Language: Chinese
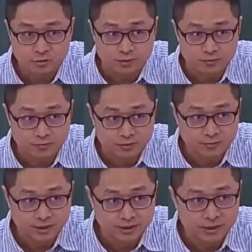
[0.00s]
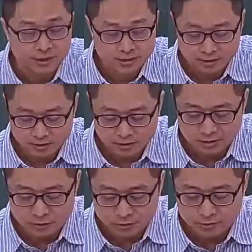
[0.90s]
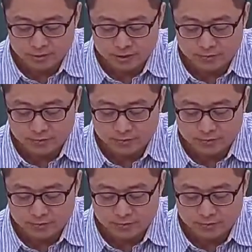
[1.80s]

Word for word: 数嘛，对不对？你五六